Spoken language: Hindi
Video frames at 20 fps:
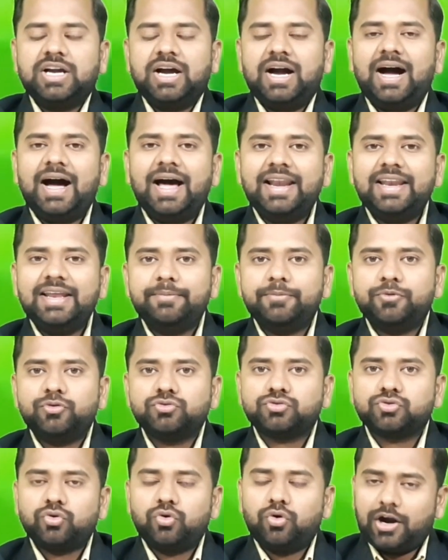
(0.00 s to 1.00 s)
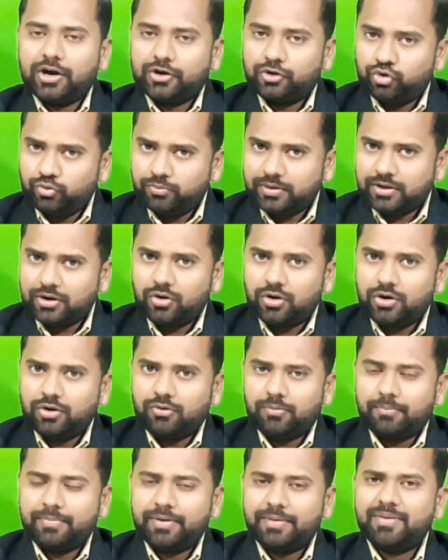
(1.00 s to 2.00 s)
हाल ही में उसको अक्टूबर और
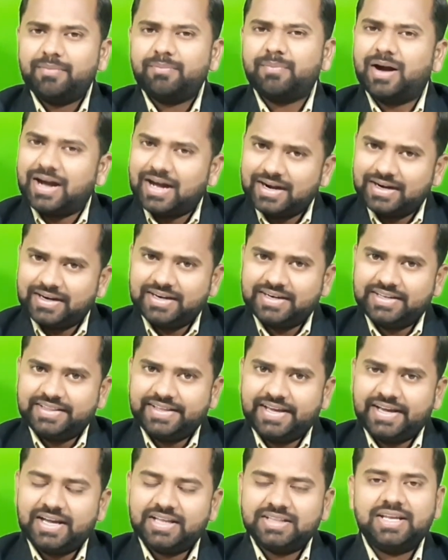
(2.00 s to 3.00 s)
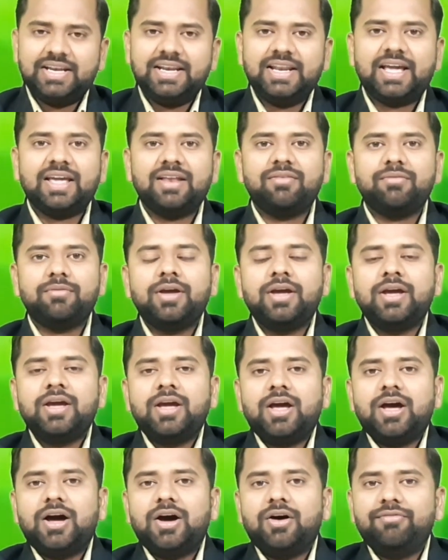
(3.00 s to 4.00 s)
नवंबर में बहाल कर दिया गया था लेकिन
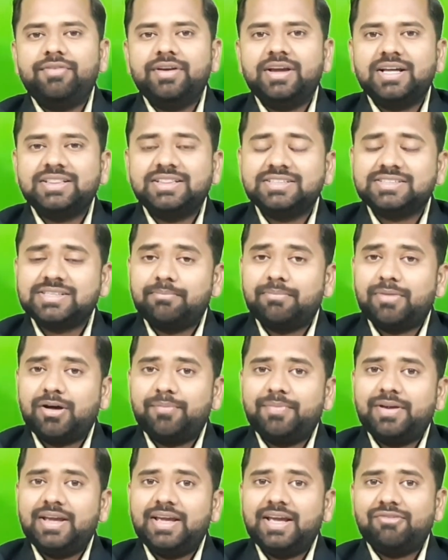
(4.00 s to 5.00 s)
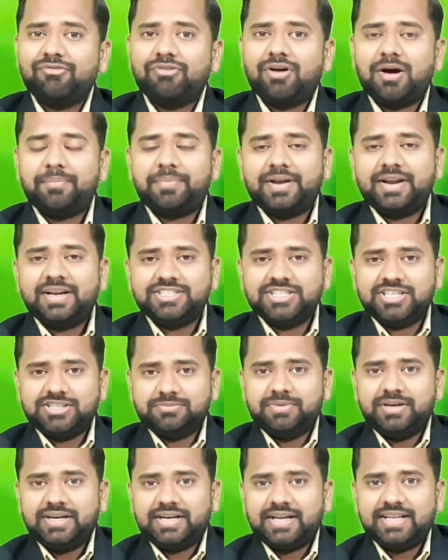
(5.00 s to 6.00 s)
विगत दिसंबर में एक वहाँ पर एक
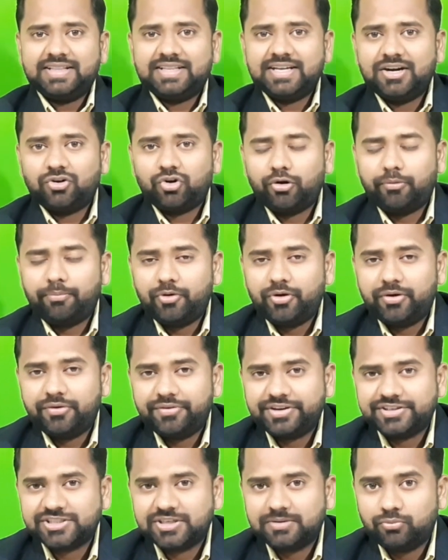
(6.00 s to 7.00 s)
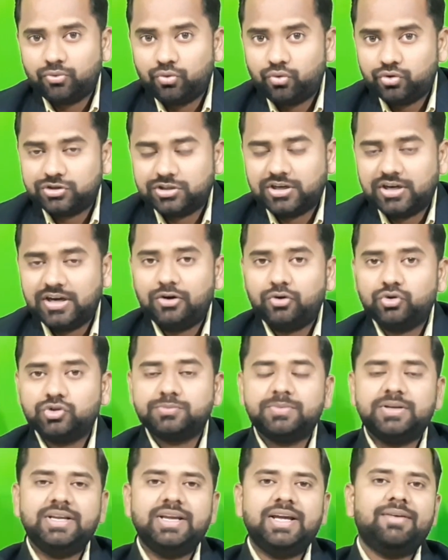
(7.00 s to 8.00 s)
जजमेंट आया था ड्रॉप नोटिफिकेशन मोर्थ का
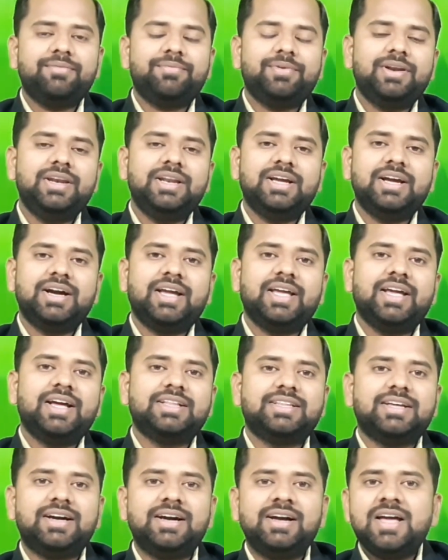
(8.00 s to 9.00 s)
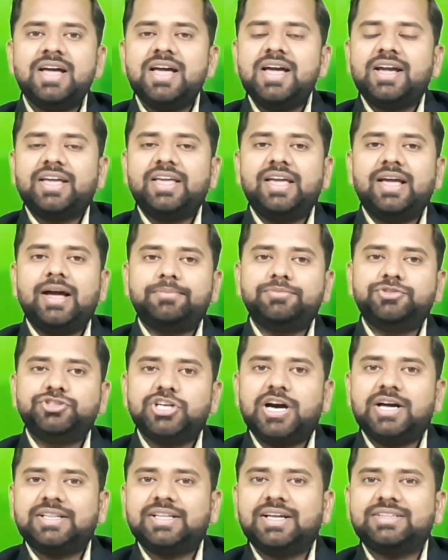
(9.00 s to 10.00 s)
उसमें यह पर लिखा गया था कि अब
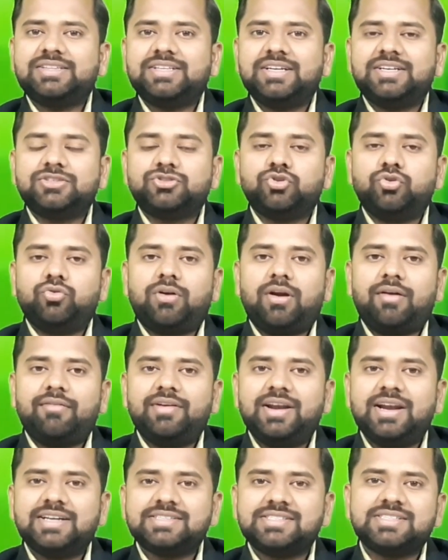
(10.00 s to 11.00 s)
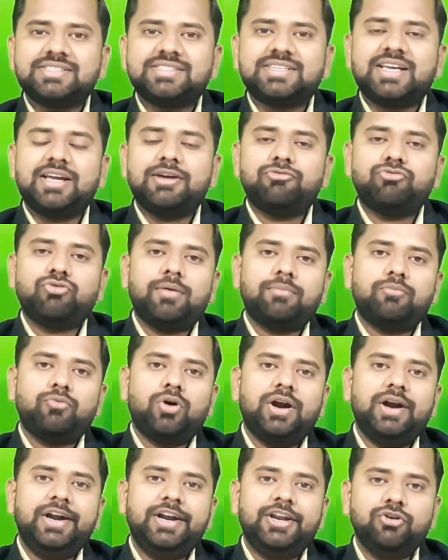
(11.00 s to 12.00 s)
ज़्यादातर जो ड्राइविंग लाइसेंस हैं वो आपको
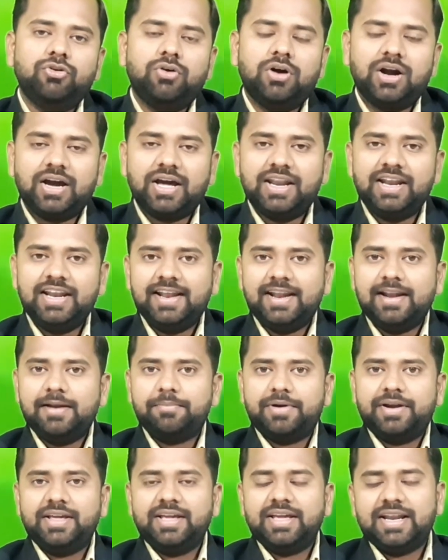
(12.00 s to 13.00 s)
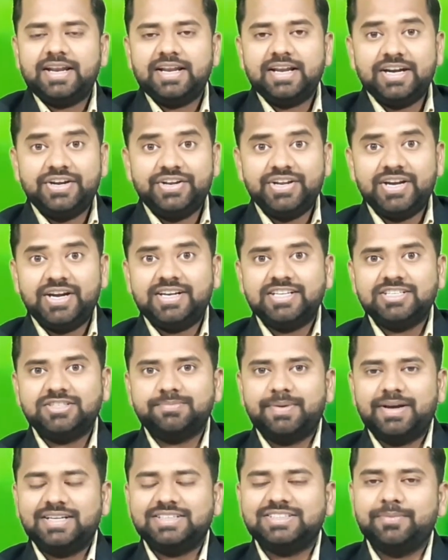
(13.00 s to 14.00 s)
आर टी आकर ही लेने पड़ेंगे यानी कि डी
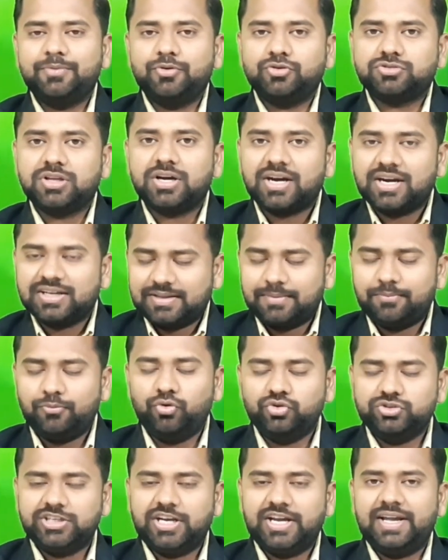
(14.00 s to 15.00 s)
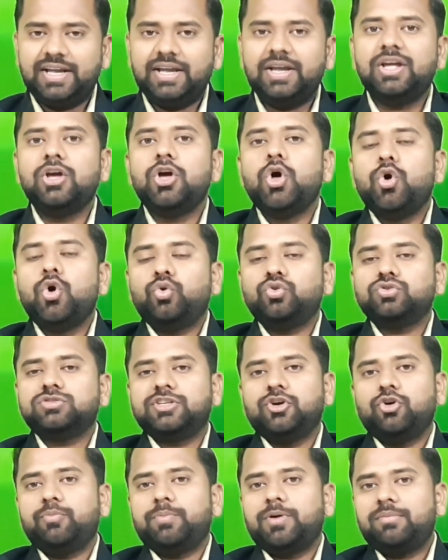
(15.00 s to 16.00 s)
डिस्पैच की व्यवस्था खत्म हो जाएगी
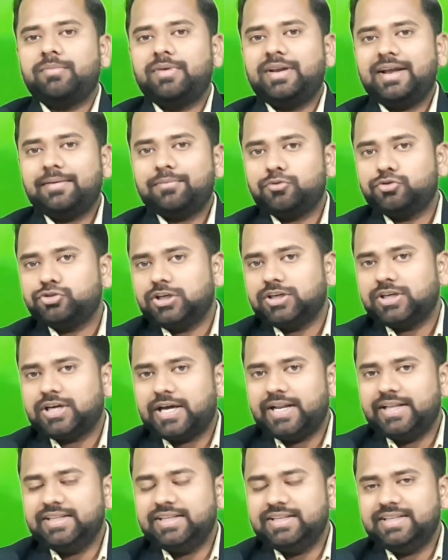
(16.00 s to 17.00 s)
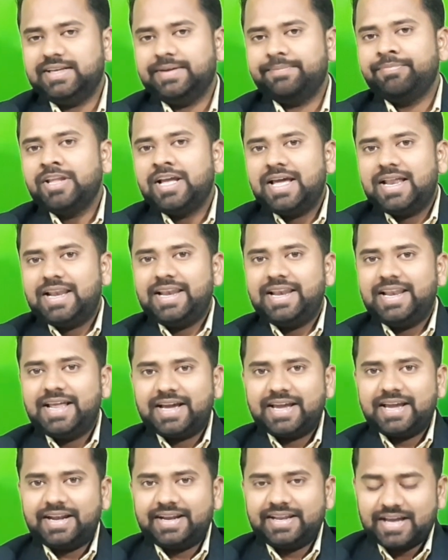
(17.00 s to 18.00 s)
उसके ऊपर मैंने आपको जानकारी दी थी
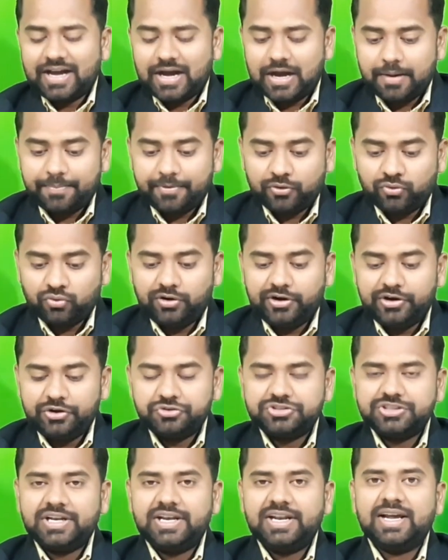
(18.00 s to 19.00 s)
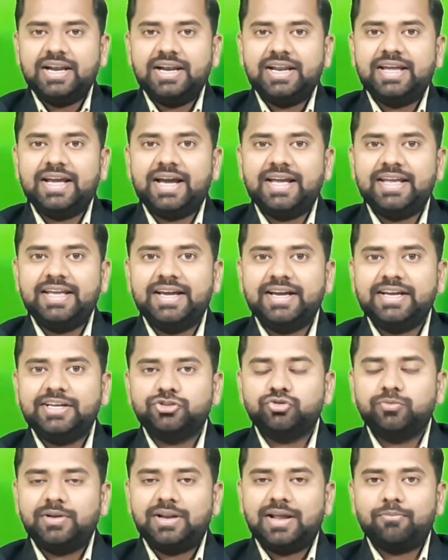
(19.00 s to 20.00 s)
लेकिन यहाँ पर गुड न्यूज़ ये निकल के आई है कि
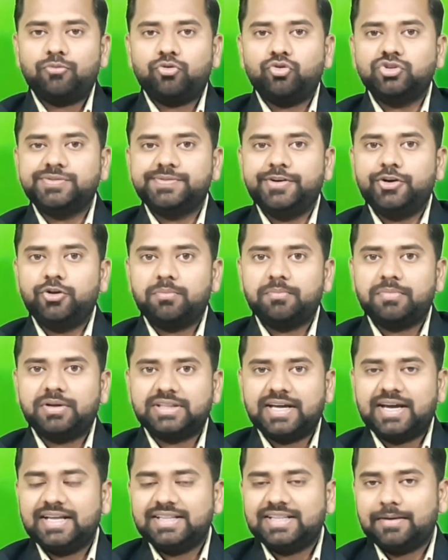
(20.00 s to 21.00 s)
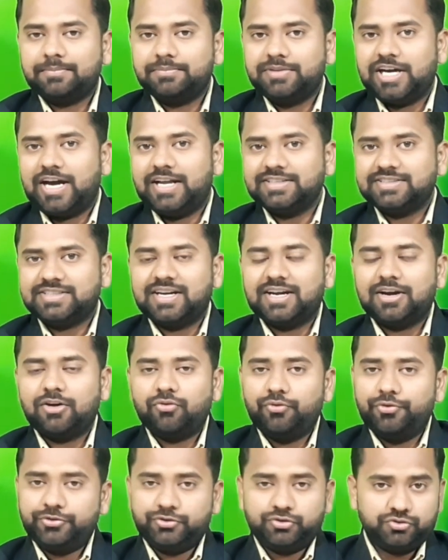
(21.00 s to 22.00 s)
जो मैंने आपको उस वीडियो में बताया था आप ध्यान से अगर
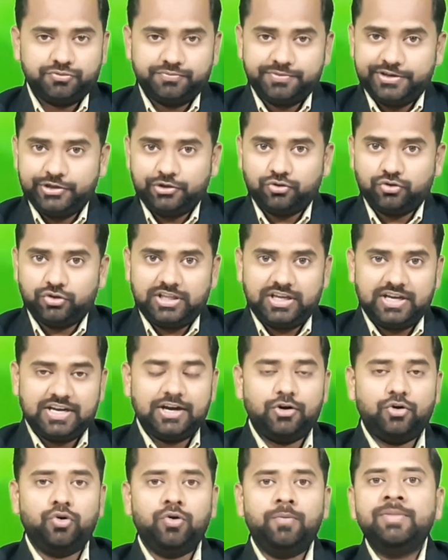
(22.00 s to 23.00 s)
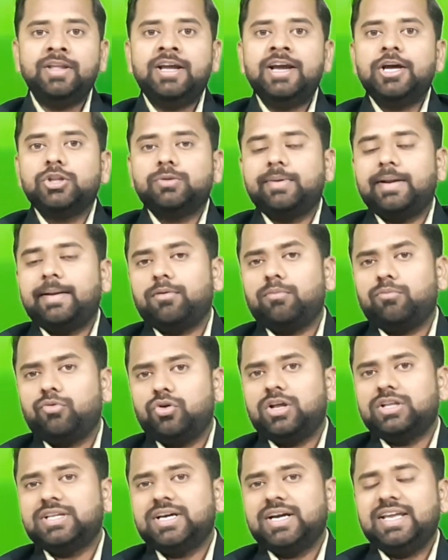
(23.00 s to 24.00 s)
उस वीडियो को देखा हो मैंने आपको
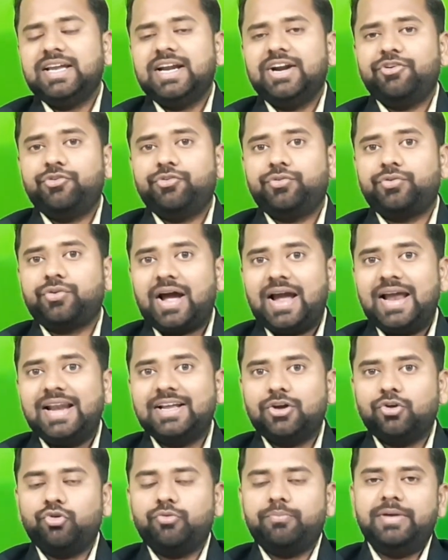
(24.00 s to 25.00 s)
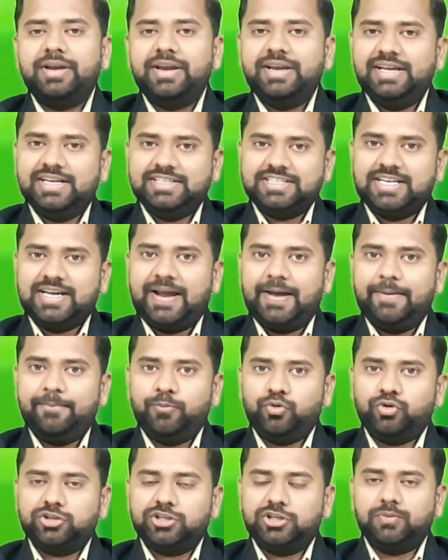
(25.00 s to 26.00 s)
बोला था कि यह ट्रायल के रूप में लिया जा रहा है
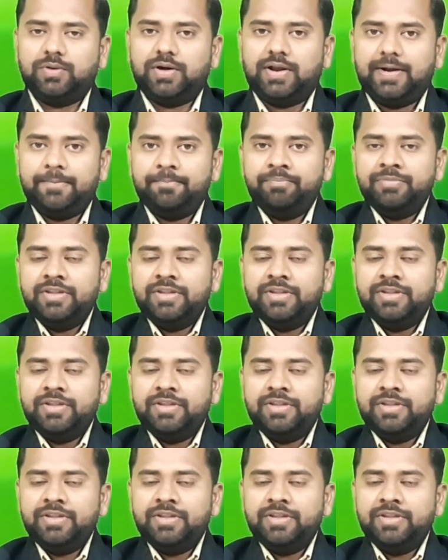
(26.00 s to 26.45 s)
मोर्थ के द्वारा